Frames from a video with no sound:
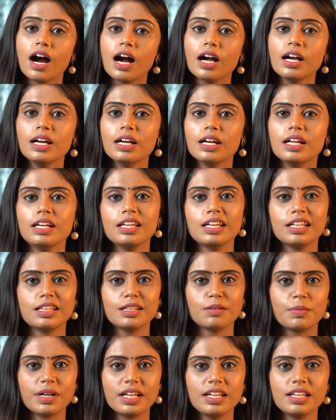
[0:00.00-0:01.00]
அங்கே நீங்கள்
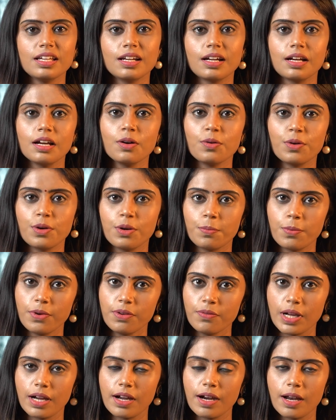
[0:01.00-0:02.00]
இந்த மயிலிறகை கொண்டு
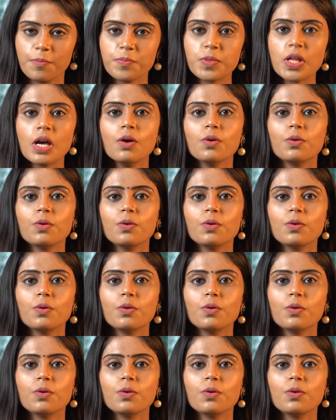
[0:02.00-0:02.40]
போய் வைக்கலாம்